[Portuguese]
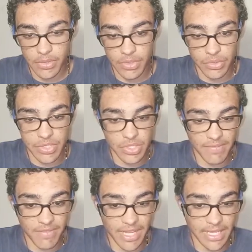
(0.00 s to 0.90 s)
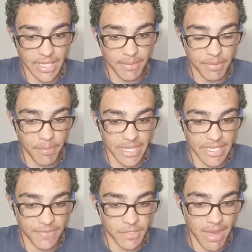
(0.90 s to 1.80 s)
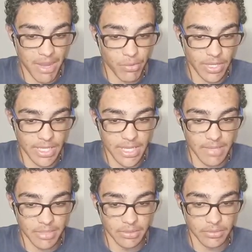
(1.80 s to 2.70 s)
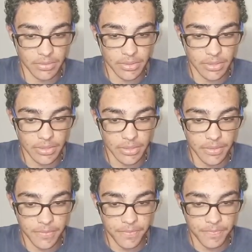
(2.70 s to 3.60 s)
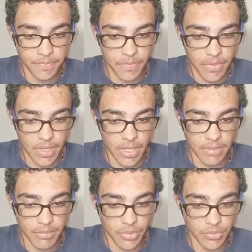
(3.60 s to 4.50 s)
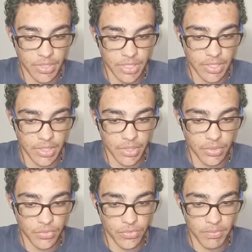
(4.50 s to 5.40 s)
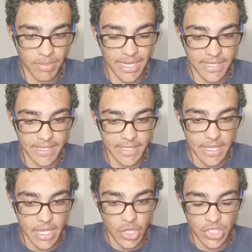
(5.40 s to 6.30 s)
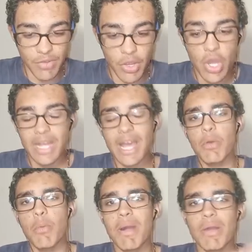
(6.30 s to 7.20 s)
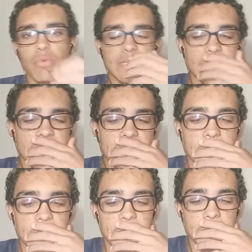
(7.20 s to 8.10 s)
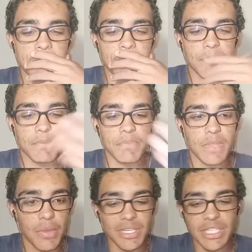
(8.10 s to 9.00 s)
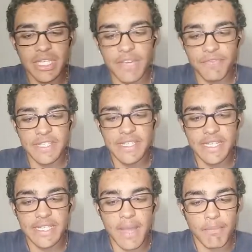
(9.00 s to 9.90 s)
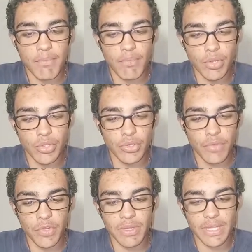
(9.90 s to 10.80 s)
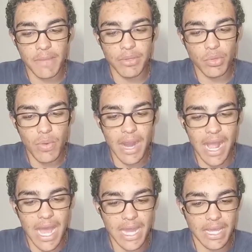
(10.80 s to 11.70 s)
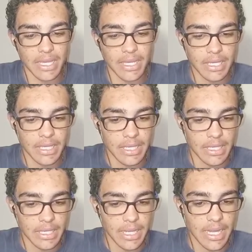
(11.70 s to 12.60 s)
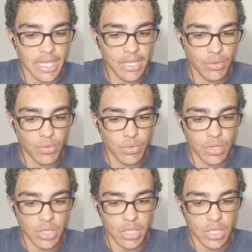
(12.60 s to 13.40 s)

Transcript: Ok, eu não sei onde a véia tá aqui, né? Porque parece que fez barulho aqui, mano. Ai, meu Deus. Beleza. Eu já vou... Cara, uma coisa que eu acho que iria facilitar muito, que eu vi numa thumb de um cara gringo,